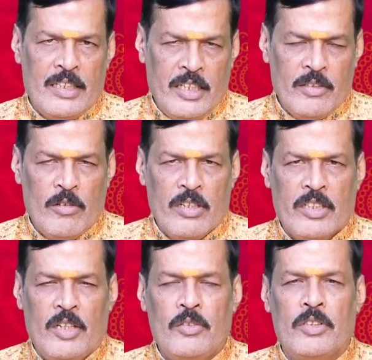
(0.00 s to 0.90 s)
ఆదాయం కూడా
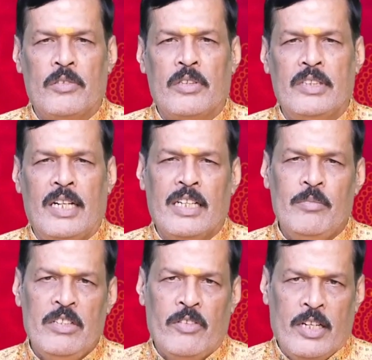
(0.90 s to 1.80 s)
కలుగుతూ ఉంటుంది అలాగే
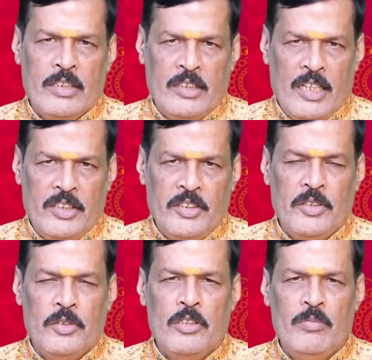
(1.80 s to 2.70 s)
మీ
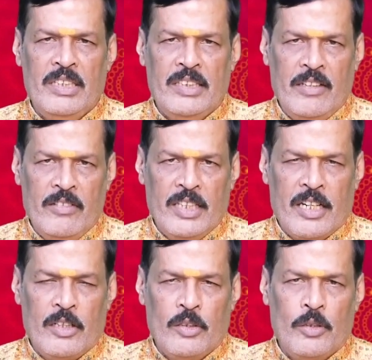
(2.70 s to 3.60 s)
వాక్చాతుర్యంతో మీ
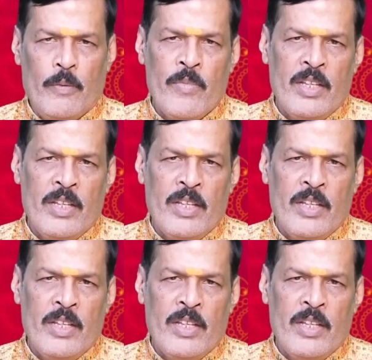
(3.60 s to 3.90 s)
తెలివితేటలతో